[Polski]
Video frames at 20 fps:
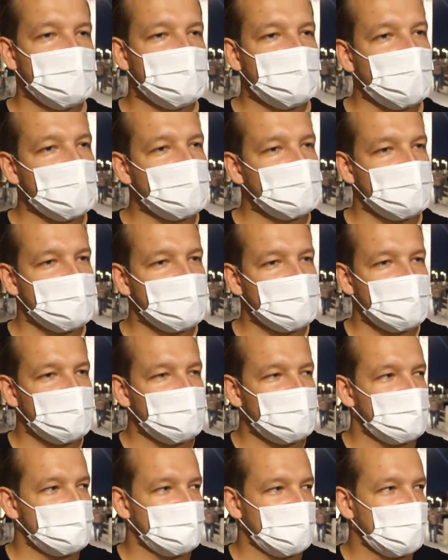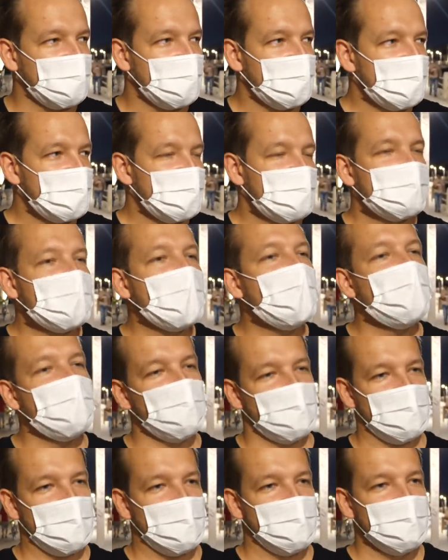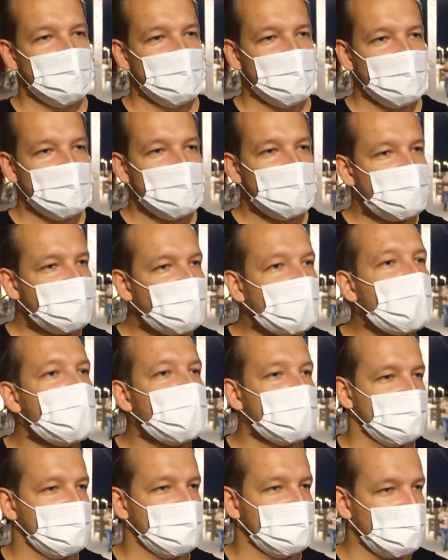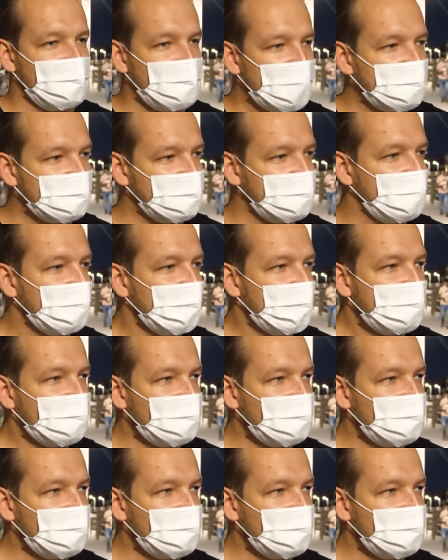W Polsce się czujesz tak na luzie, swojsko, dokładnie.